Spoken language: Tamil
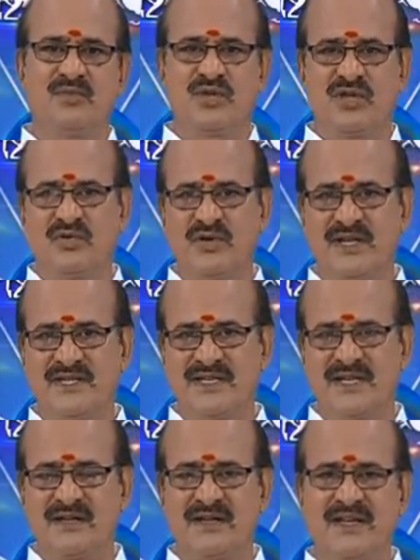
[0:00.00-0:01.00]
புதனுடைய
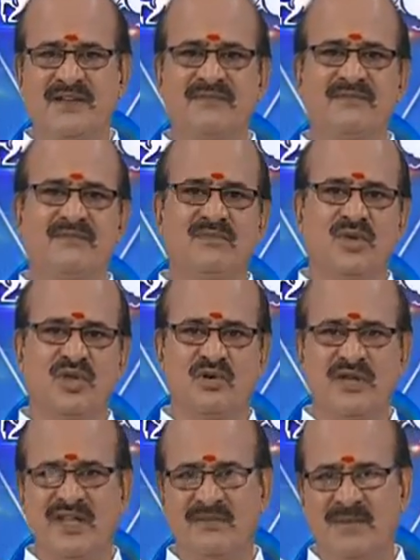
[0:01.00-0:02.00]
சேர்க்கை
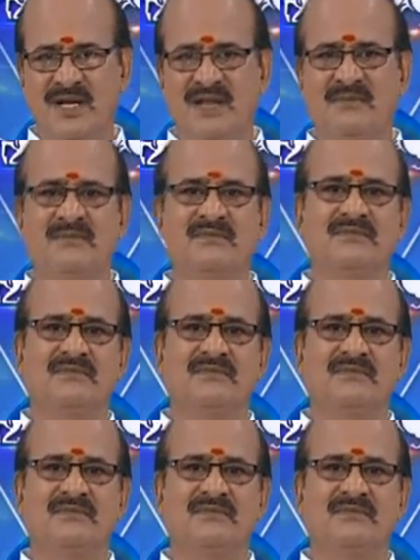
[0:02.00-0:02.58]
புதனுடைய பலம்